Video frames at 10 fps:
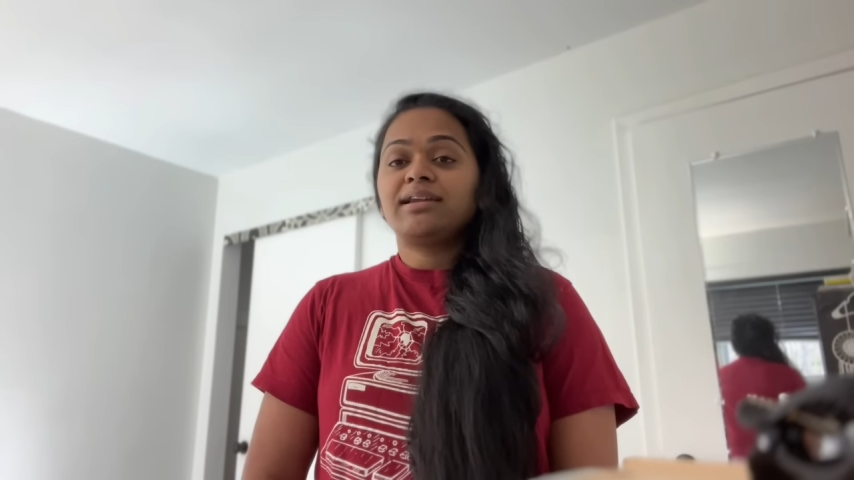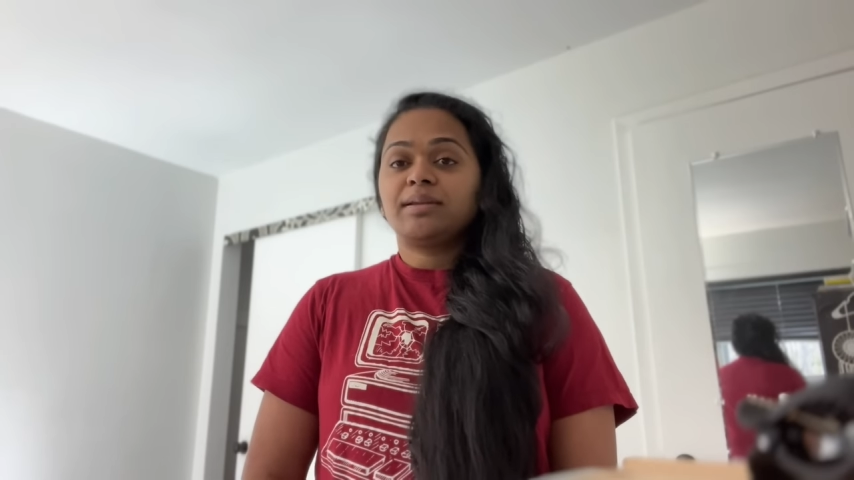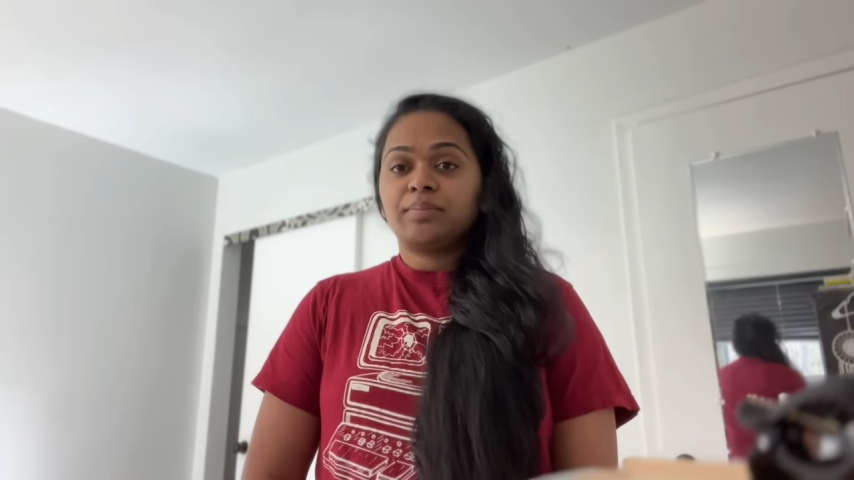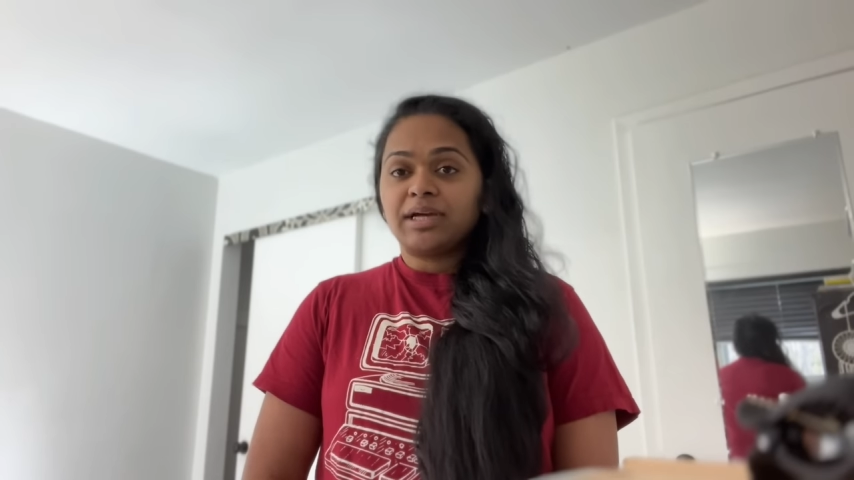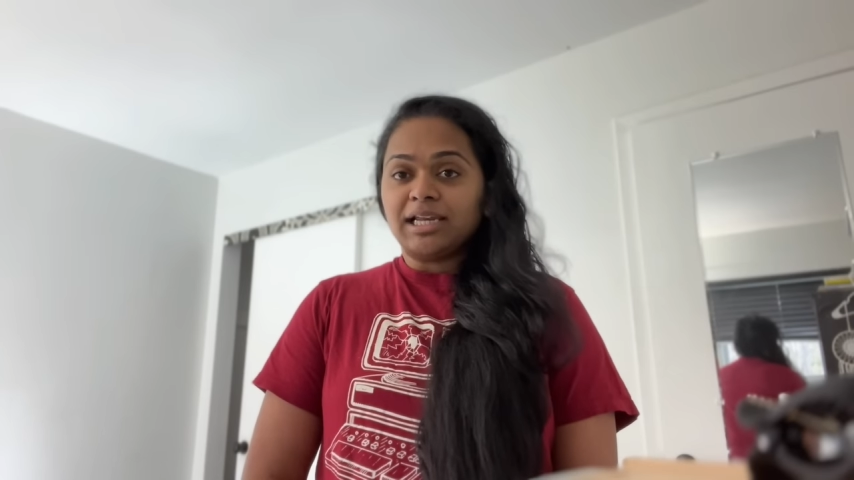
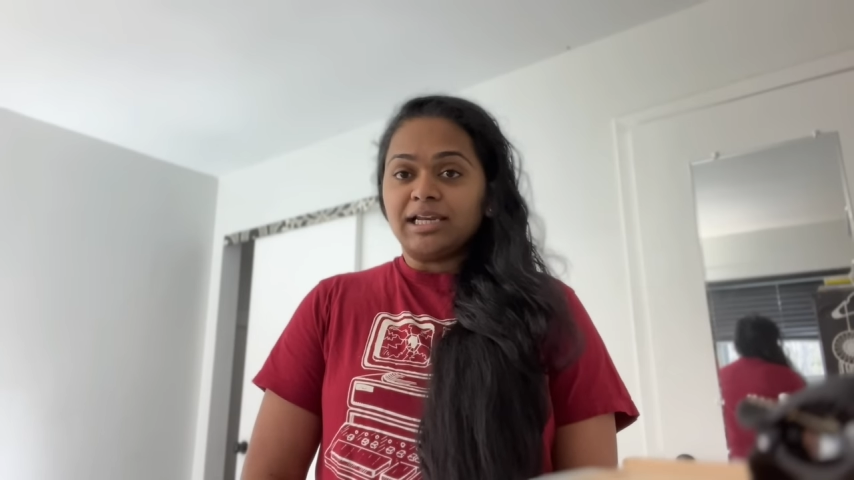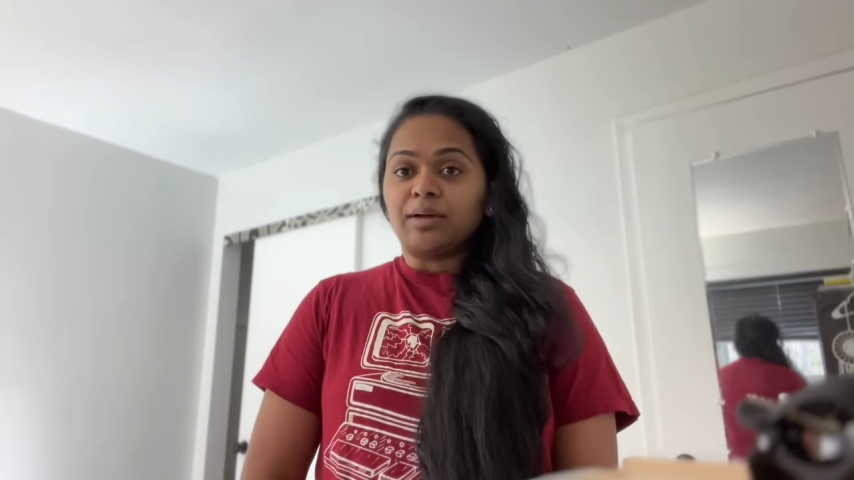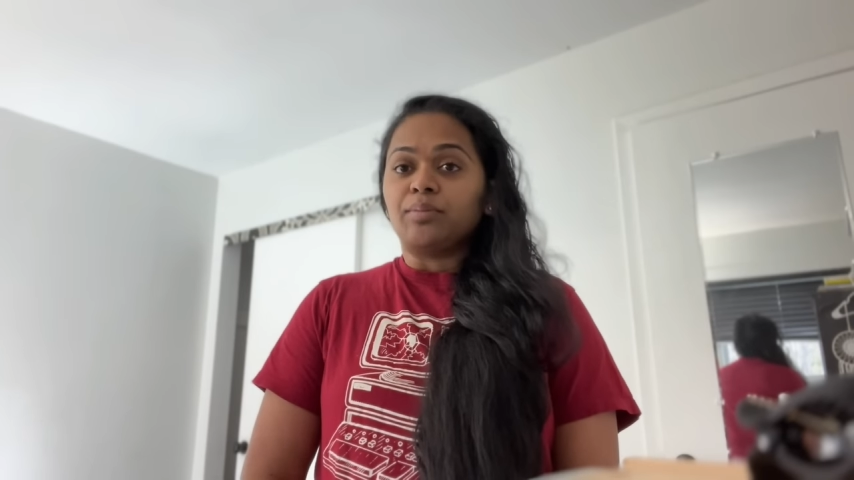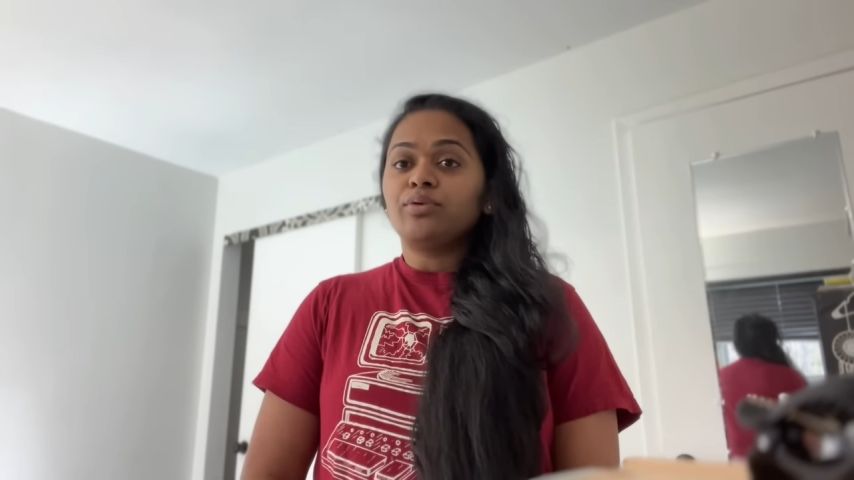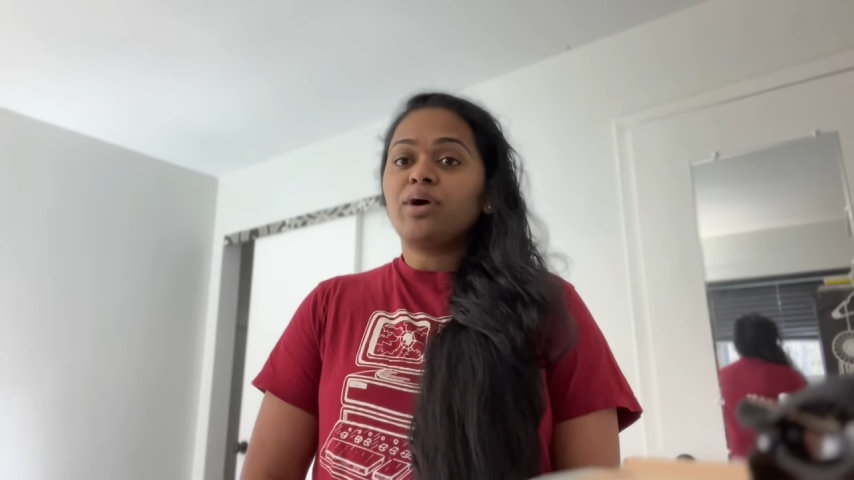ట్రిప్కి
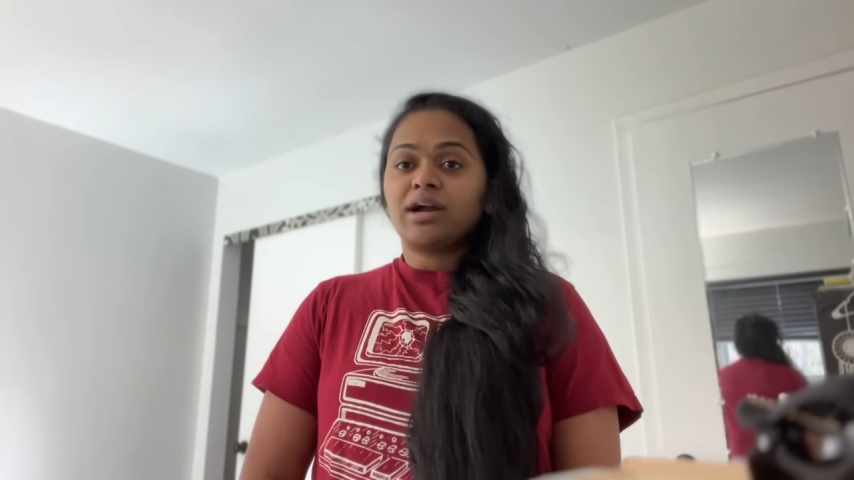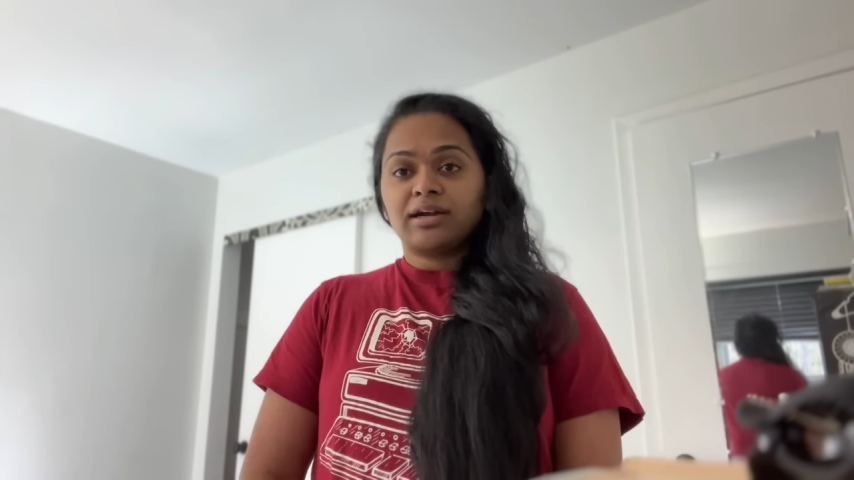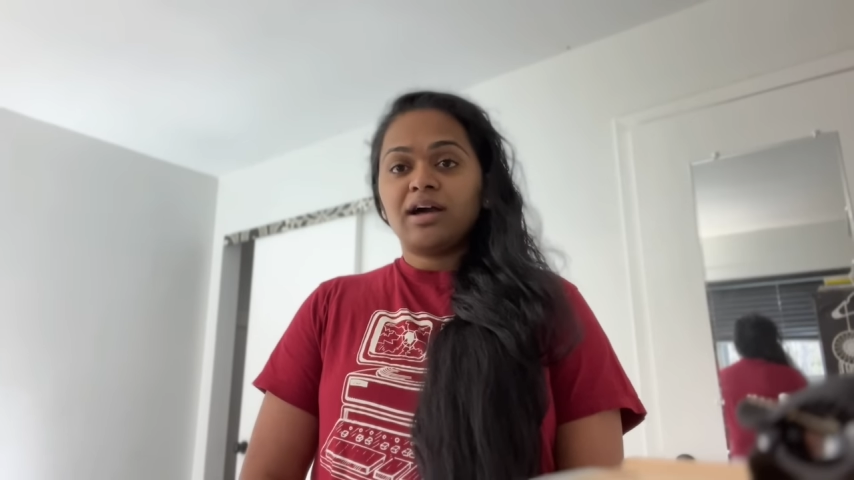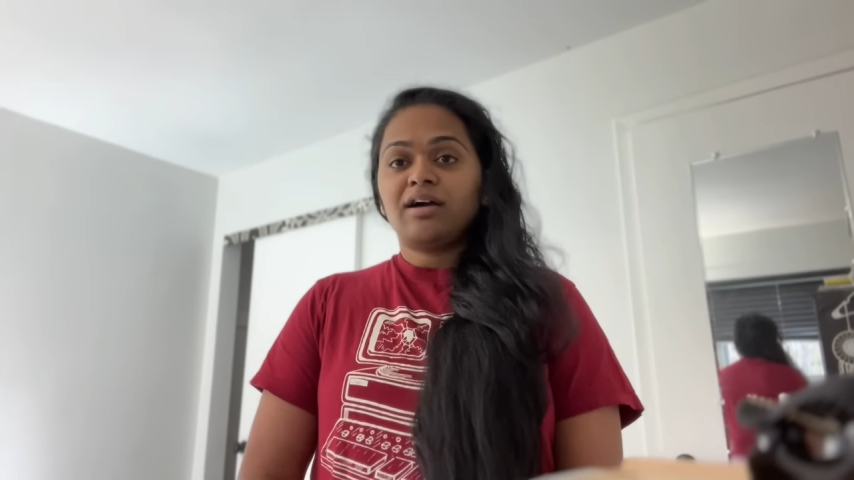వెళ్ళినప్పుడు అక్కడ